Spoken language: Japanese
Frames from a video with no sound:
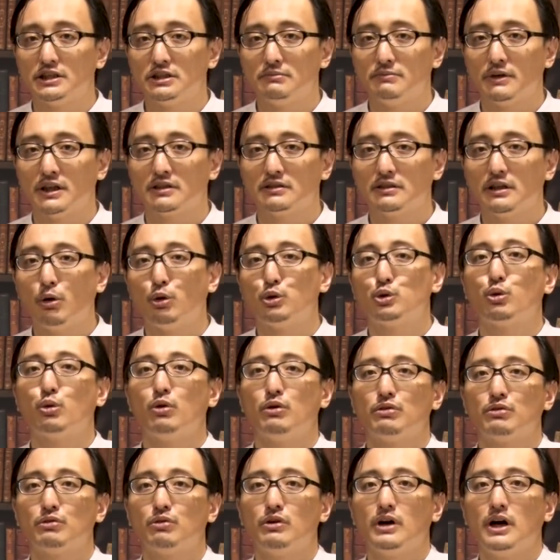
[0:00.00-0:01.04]
しまった
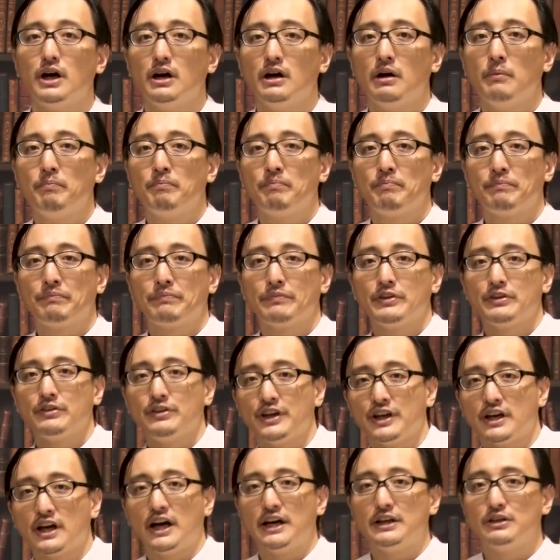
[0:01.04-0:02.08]
男の子が
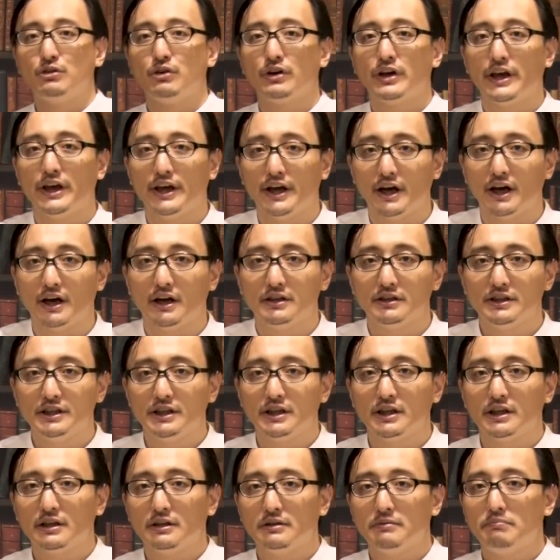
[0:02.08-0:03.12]
2階の部屋
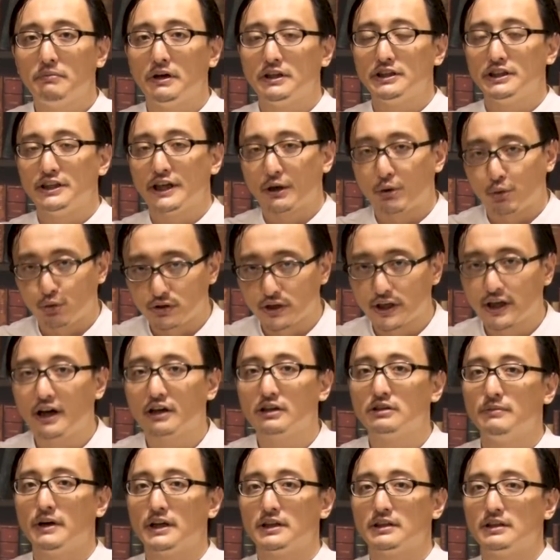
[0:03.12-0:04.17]
に、まあ、逃げ込んでか
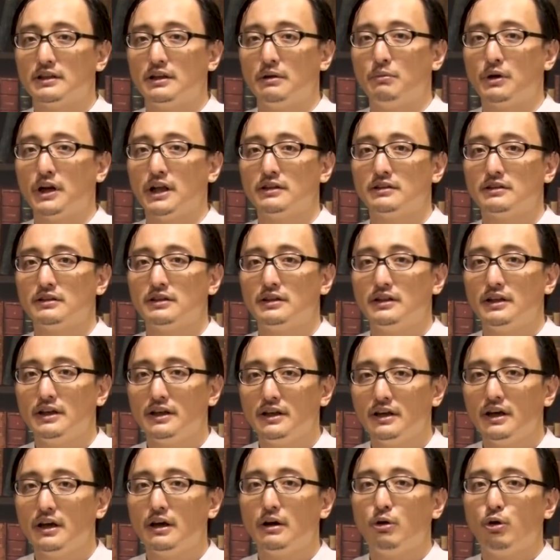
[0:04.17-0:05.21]
くまってもらっ
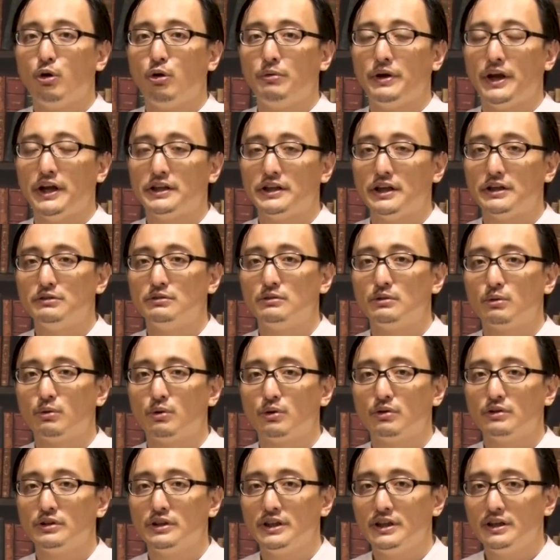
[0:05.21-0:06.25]
て怯えているとこ
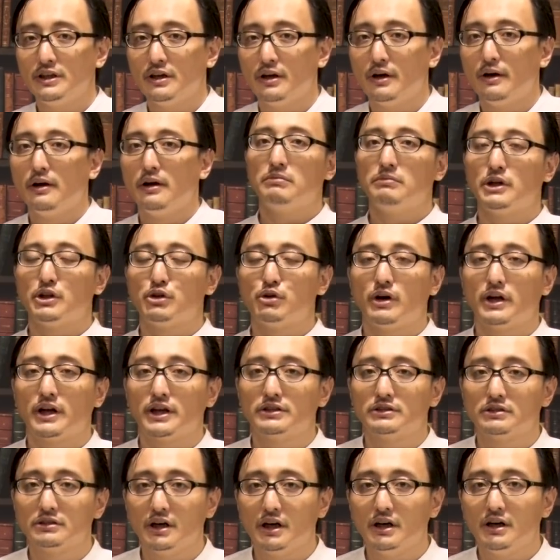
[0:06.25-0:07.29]
ろに窓
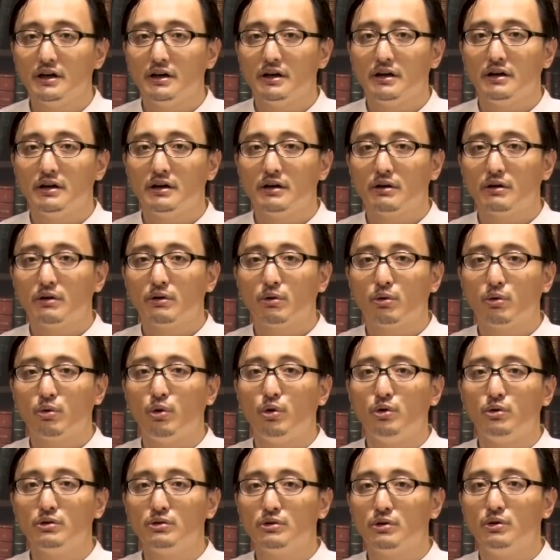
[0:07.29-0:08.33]
ガラスが
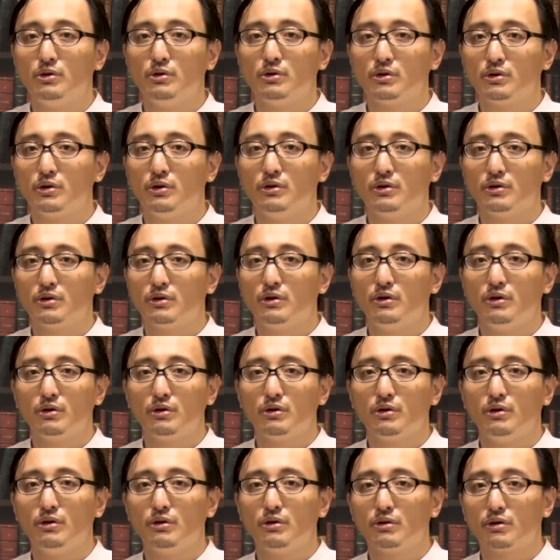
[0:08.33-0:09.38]

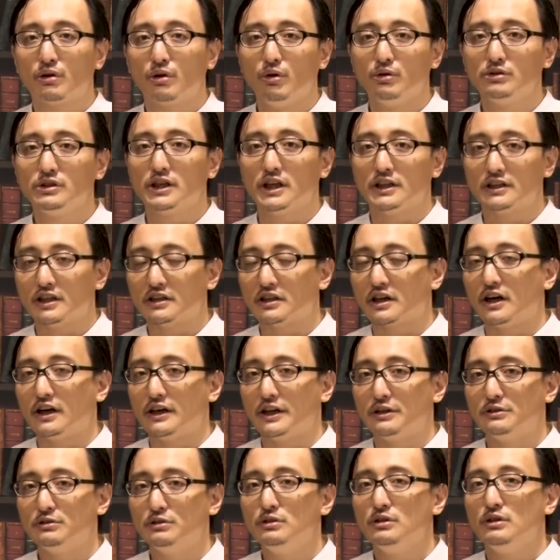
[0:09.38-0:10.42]
コンコンコンコンコンコンって叩か
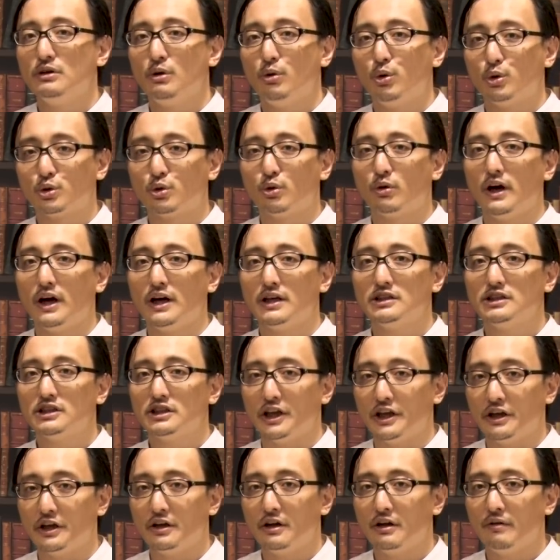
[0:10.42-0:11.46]
れる音がし
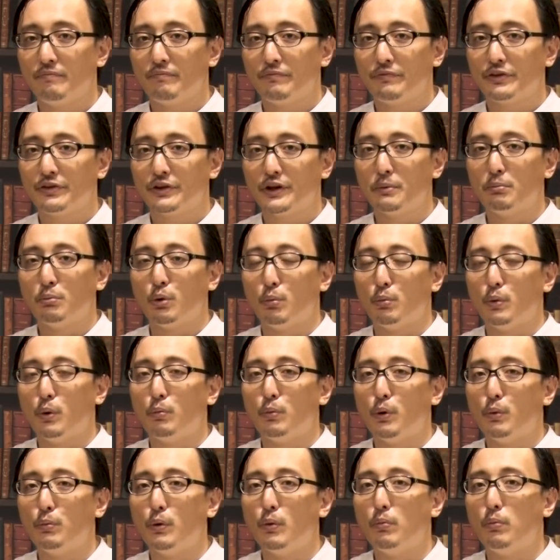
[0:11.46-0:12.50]
てで
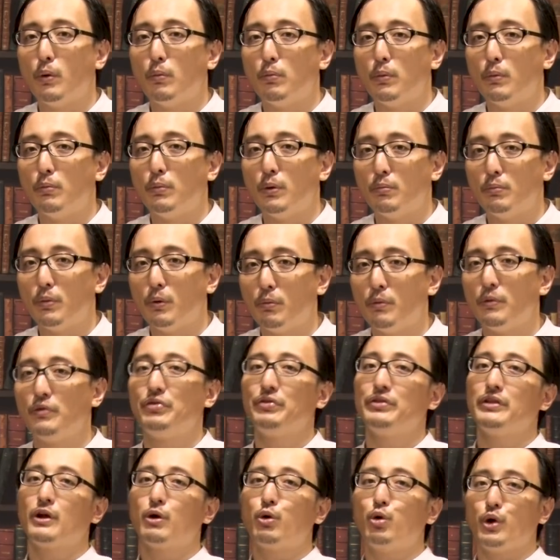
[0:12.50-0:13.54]
ポポポポポポポポっ
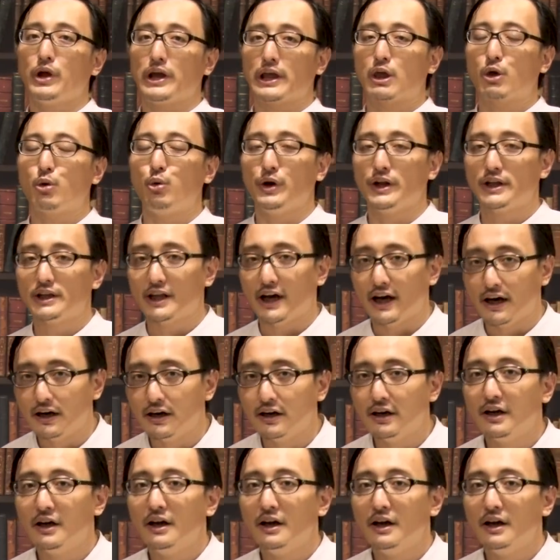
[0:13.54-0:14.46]
て声が聞こえた。